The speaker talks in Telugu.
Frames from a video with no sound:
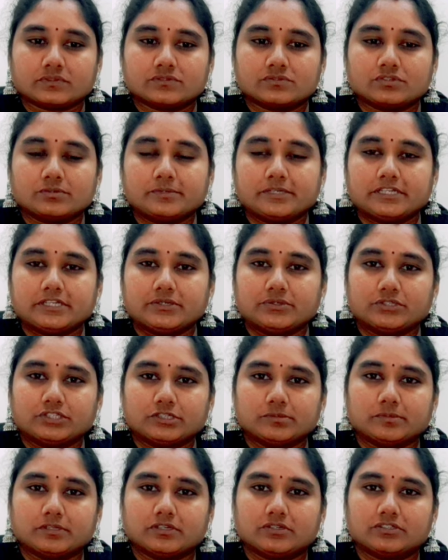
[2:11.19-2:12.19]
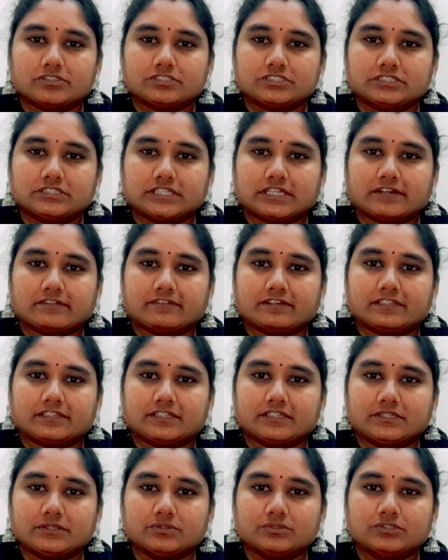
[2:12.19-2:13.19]
సో మీరు యూట్యూబ్లోకి వచ్చిన తర్వాత
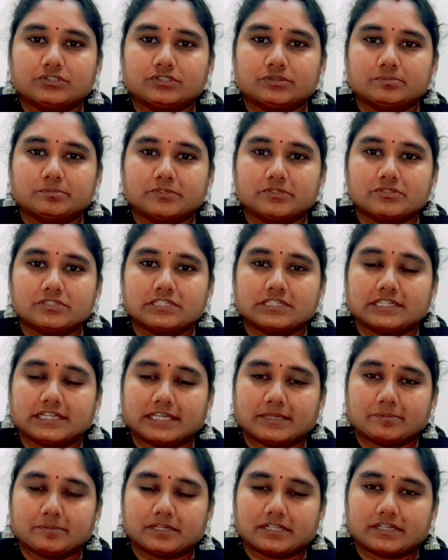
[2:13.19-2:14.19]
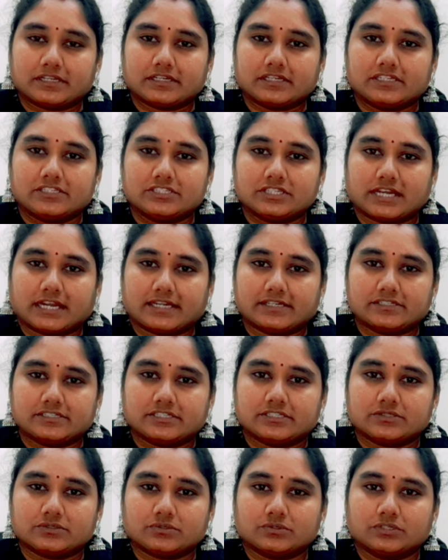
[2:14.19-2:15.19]
యూట్యూబ్ మ్యూజిక్ లైబ్రరీ నుంచి యాడ్
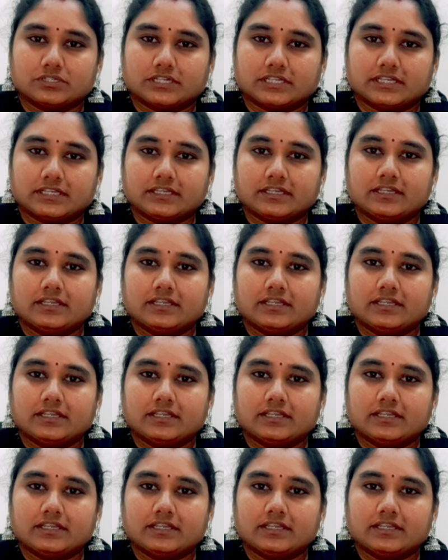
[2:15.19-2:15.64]
చేసుకుంటే